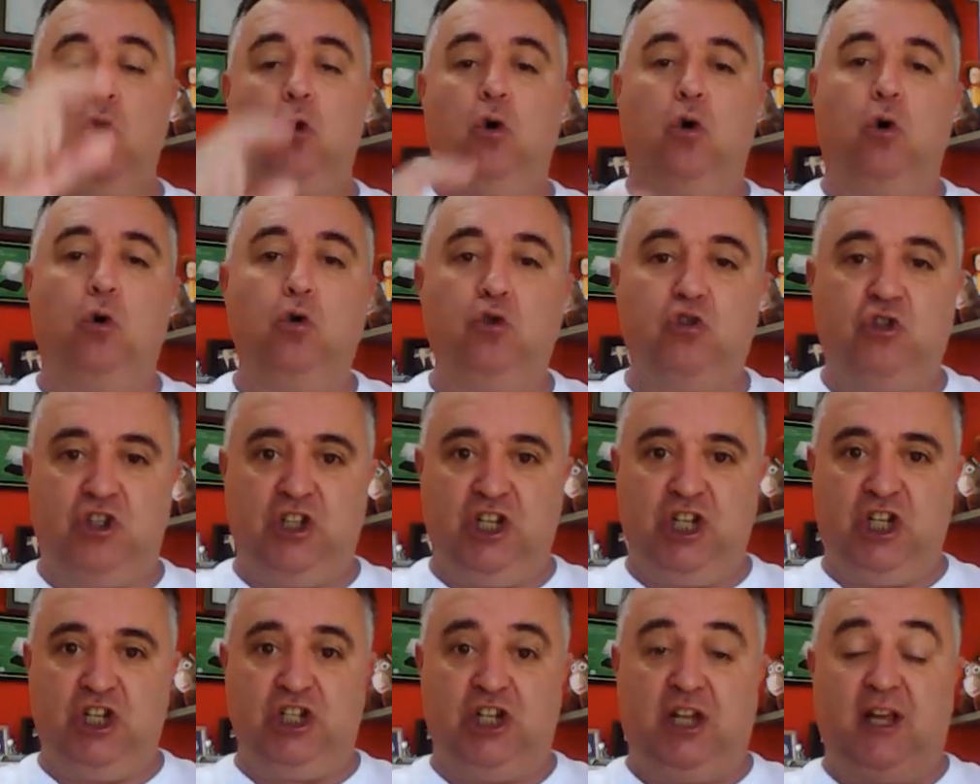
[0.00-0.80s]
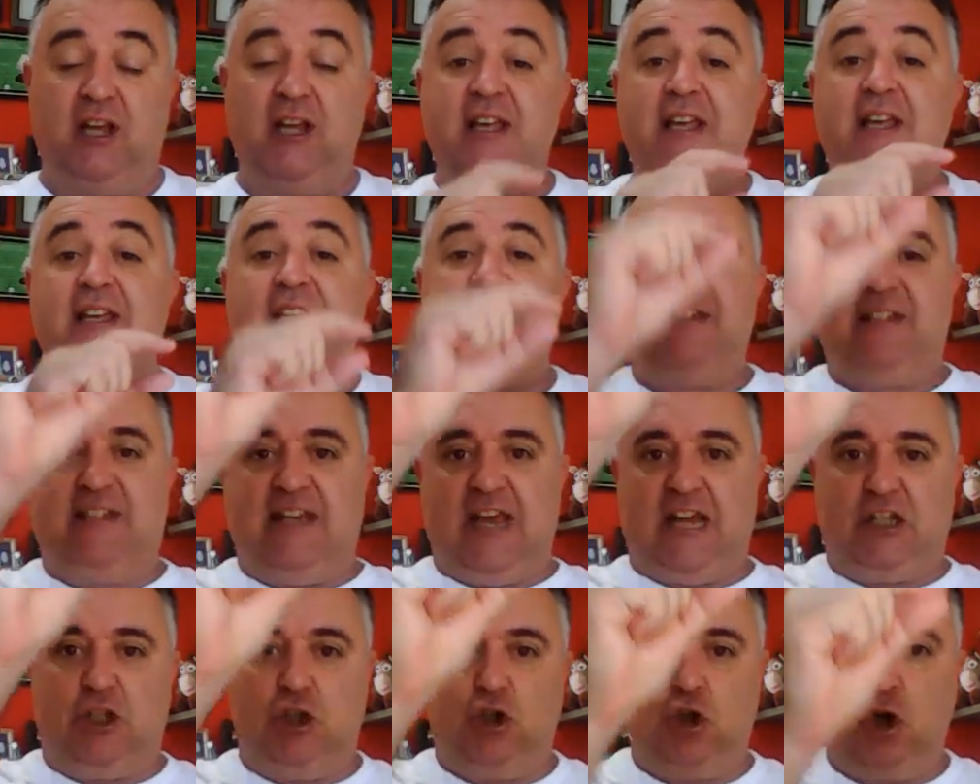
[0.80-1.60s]
ou seja,
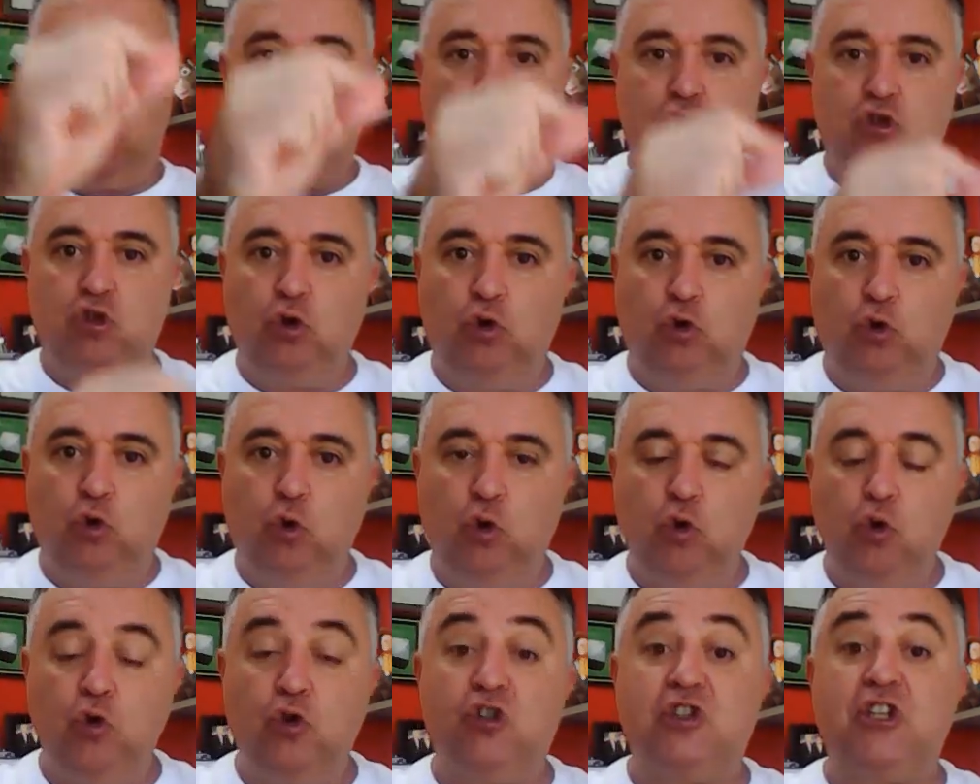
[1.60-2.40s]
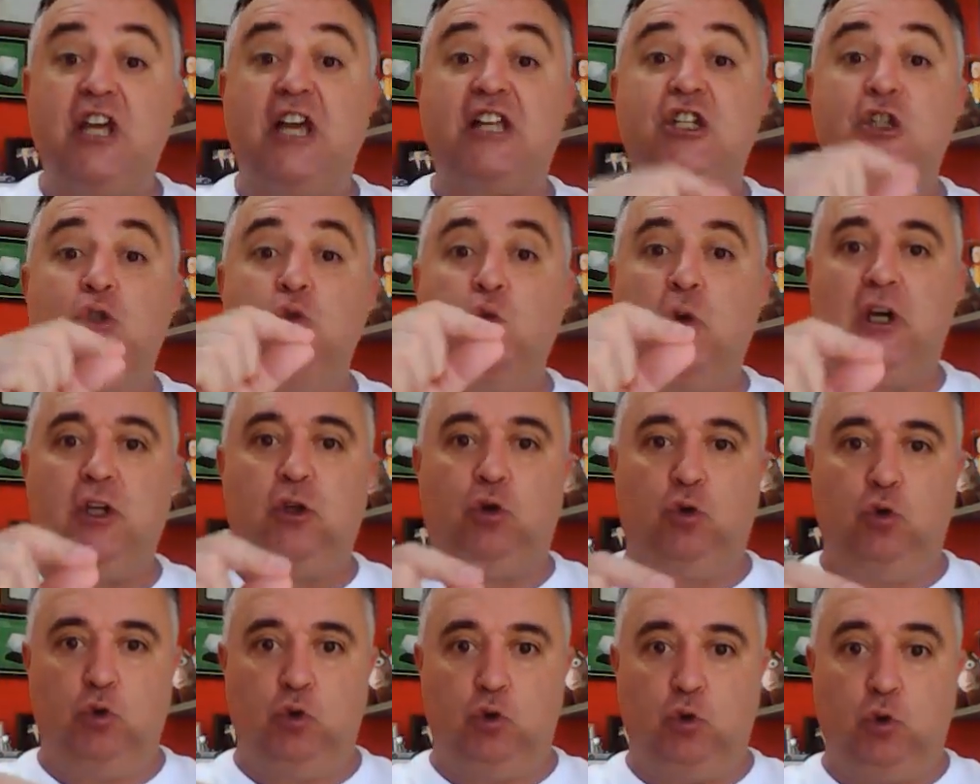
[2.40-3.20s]
sete jogos no turno, sete no
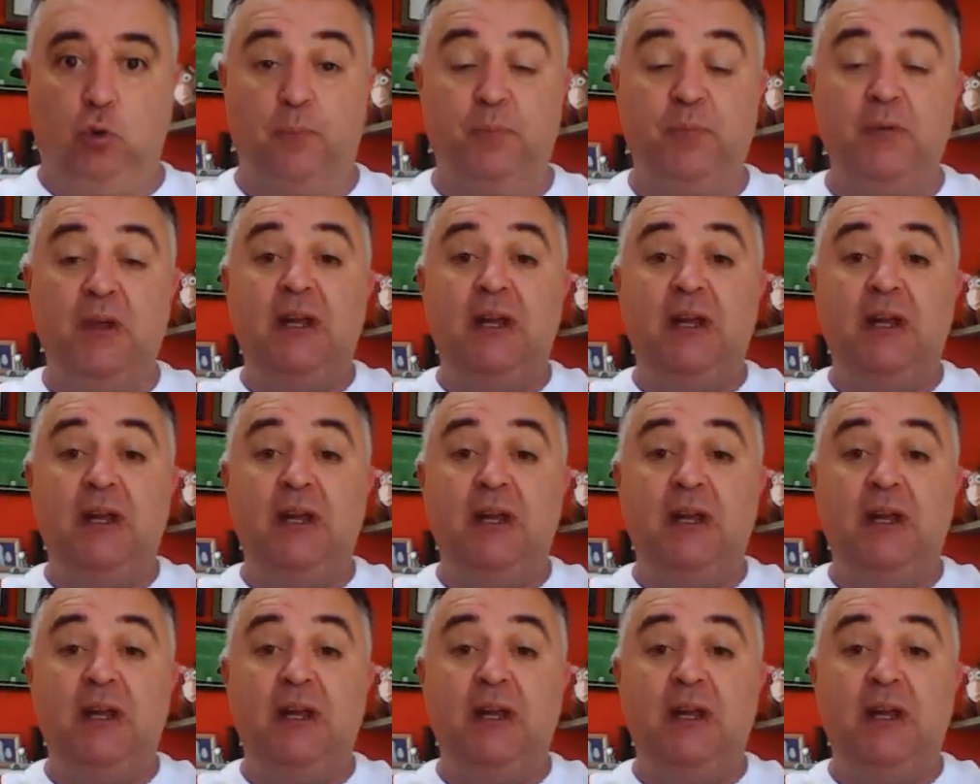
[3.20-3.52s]
retorno.